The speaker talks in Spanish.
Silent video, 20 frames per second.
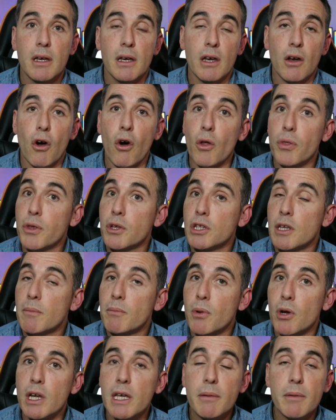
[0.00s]
eh, ocio y
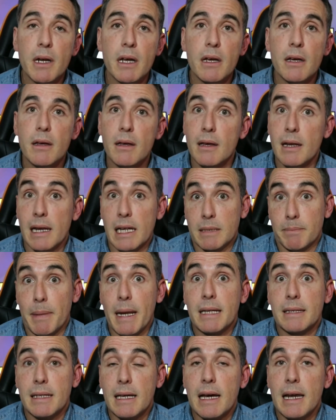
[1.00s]
tiempo libre, las
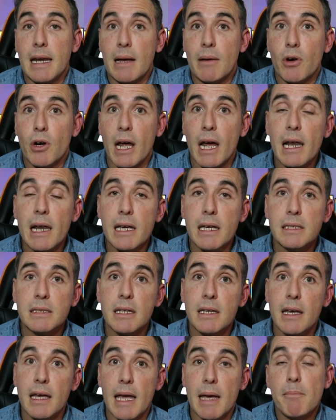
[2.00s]
prácticas laborales,